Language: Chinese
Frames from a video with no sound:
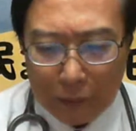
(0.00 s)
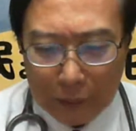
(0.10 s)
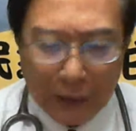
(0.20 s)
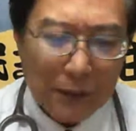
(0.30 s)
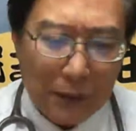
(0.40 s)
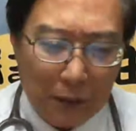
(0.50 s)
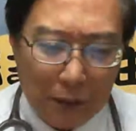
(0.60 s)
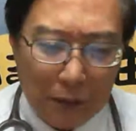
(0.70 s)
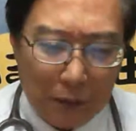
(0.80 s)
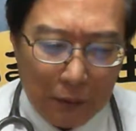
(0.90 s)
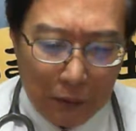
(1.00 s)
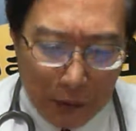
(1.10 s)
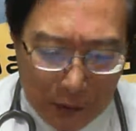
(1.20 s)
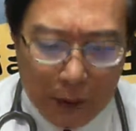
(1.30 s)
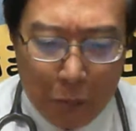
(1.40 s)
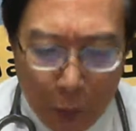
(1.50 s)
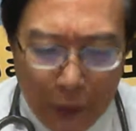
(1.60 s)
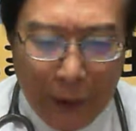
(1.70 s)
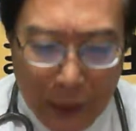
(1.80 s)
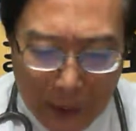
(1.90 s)
但是真正无
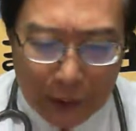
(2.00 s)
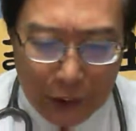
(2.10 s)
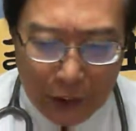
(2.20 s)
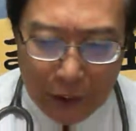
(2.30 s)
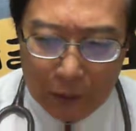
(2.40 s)
迄个行情。